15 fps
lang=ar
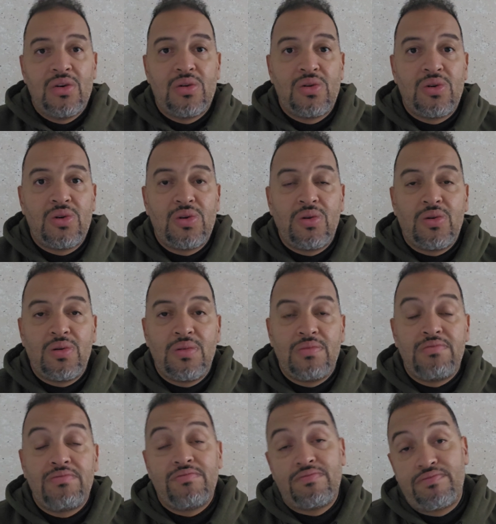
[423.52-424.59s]
و
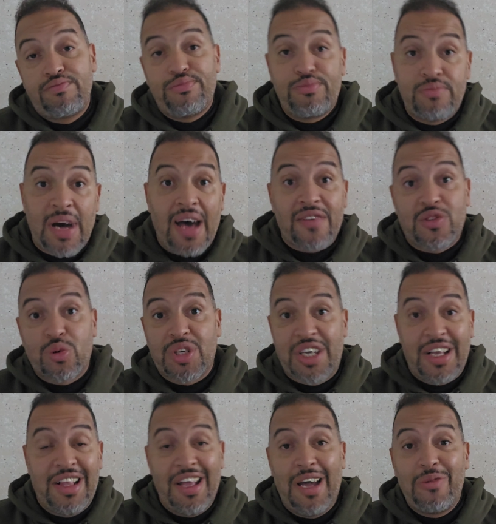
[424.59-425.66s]
ما عرفتش
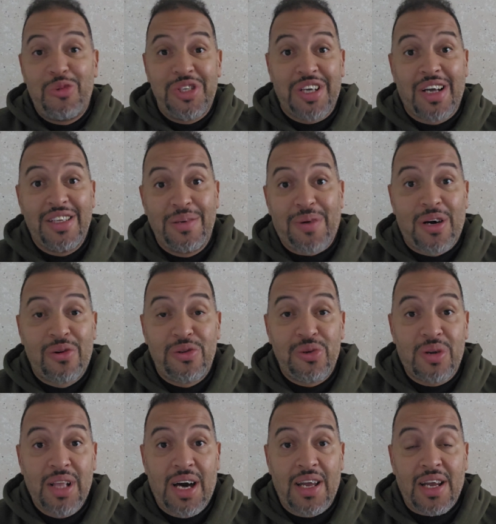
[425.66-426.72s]
واش هذا العام واش غادي يبقاو
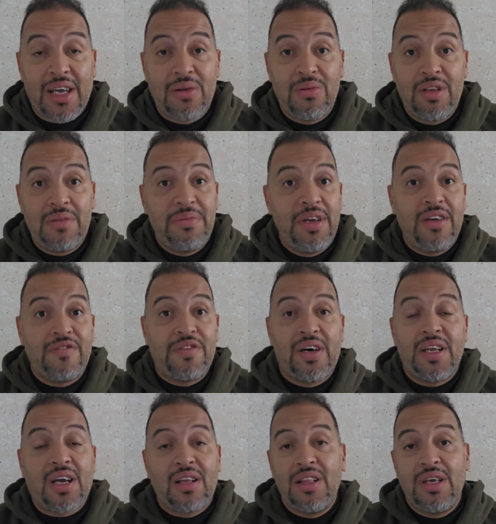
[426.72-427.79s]
هذوك العراقيل ولا مي
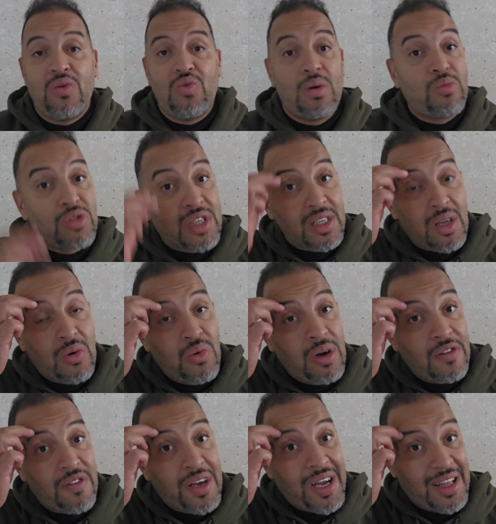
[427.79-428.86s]
فريق اللي هو
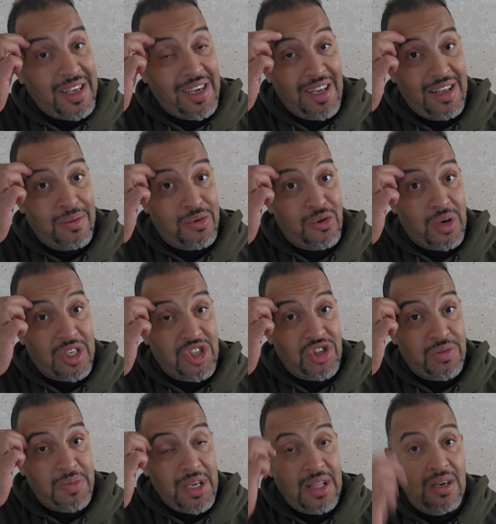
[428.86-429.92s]
متطور فريق اللي كيلعب كره
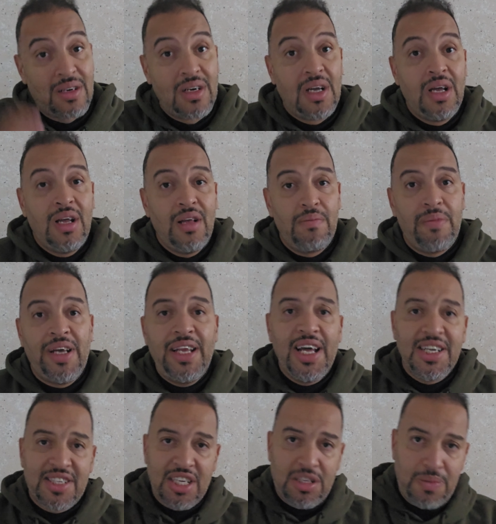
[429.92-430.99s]
جميله ما
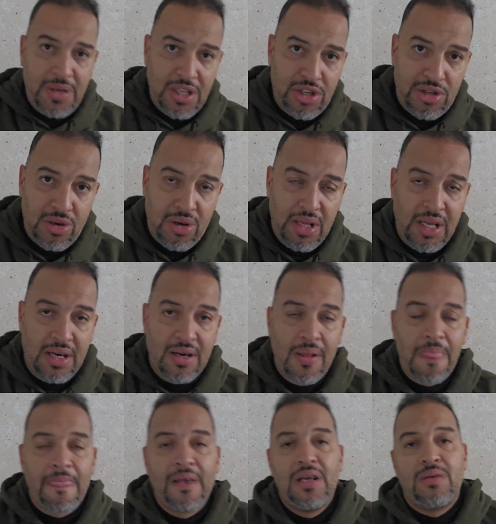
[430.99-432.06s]
انعكست بيان سور على
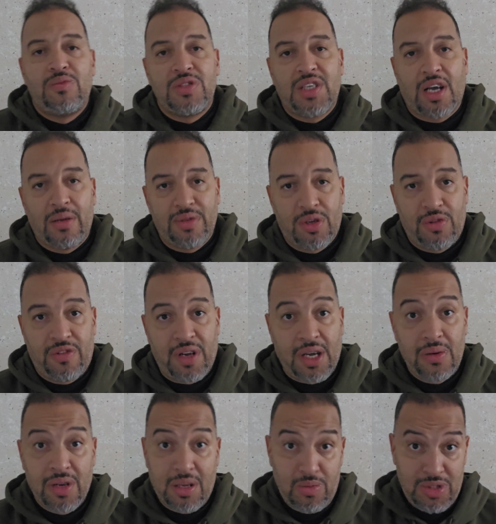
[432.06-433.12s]
المنتخب الجنوب
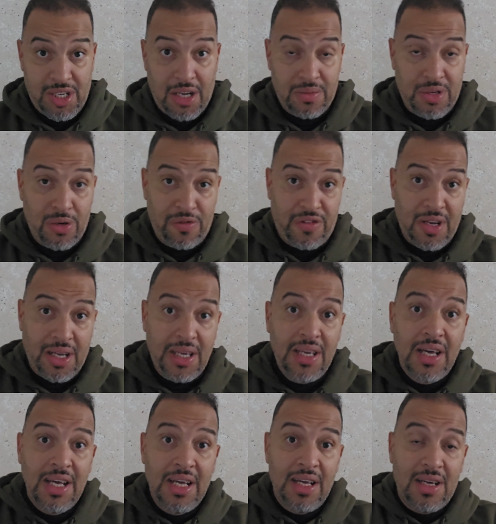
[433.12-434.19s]
افريقي ولكن المنتخب الجنوب
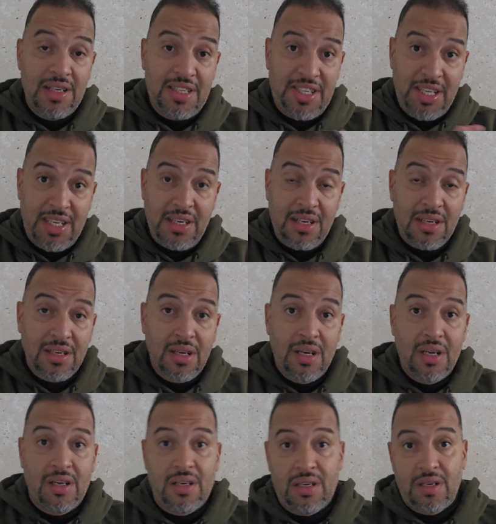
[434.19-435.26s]
افريقي سير
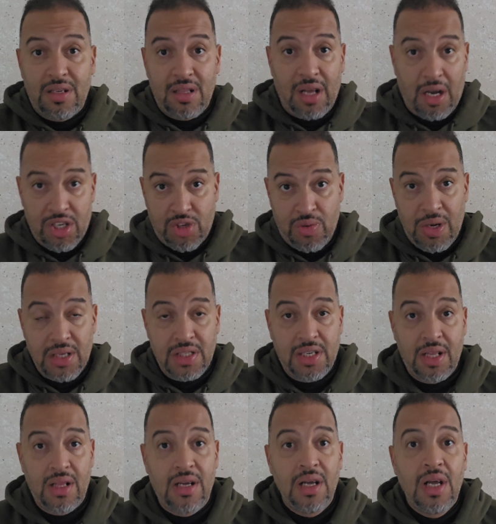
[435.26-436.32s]
آه، اجواء
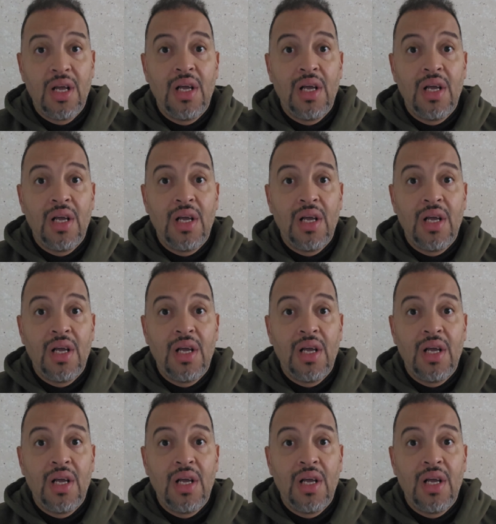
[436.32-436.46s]
ديال